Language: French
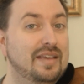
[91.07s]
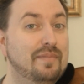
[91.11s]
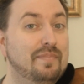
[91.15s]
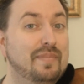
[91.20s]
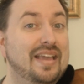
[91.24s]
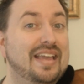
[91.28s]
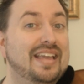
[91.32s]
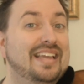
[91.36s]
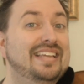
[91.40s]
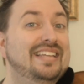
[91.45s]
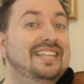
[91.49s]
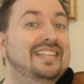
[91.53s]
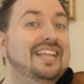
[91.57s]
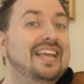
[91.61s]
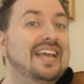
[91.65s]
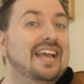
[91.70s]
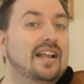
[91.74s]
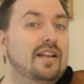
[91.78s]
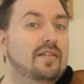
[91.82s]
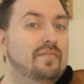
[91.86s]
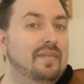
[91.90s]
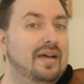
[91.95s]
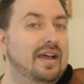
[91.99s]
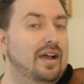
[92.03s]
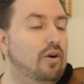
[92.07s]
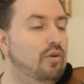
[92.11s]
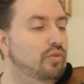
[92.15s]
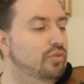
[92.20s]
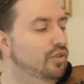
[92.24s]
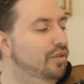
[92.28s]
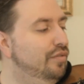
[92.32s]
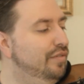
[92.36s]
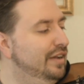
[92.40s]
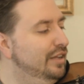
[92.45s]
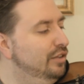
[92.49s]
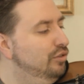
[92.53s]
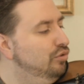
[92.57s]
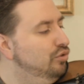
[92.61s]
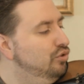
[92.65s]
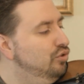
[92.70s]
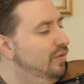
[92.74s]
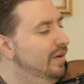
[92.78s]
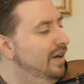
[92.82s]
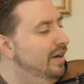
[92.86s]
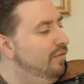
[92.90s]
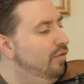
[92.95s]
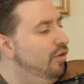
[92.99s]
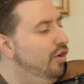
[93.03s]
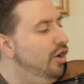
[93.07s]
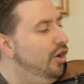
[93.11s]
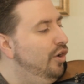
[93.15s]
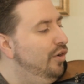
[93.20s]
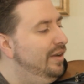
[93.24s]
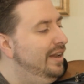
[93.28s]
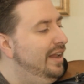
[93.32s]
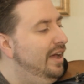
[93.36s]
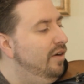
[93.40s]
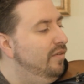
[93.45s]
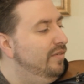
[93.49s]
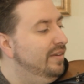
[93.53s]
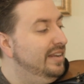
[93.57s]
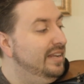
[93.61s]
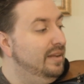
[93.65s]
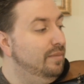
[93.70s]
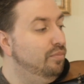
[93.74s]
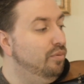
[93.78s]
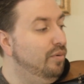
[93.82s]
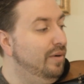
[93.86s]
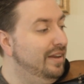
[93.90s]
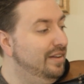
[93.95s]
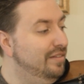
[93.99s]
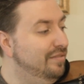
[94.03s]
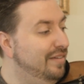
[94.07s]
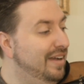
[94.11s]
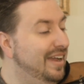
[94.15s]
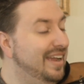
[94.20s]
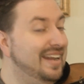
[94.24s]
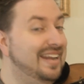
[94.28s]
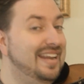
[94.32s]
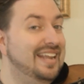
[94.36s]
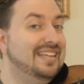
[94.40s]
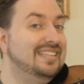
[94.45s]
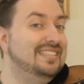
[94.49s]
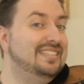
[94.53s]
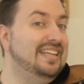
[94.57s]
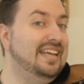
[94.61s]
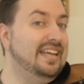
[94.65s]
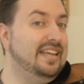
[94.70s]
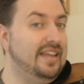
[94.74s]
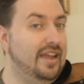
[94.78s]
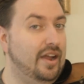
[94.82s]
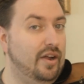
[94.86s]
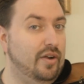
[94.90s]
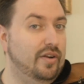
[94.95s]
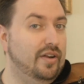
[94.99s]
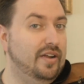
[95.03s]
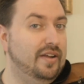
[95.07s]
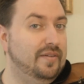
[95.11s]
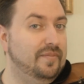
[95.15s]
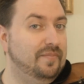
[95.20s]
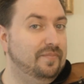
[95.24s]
Mais idéalement, on devrait toujours avoir un angle qui pointe vers l'extérieur.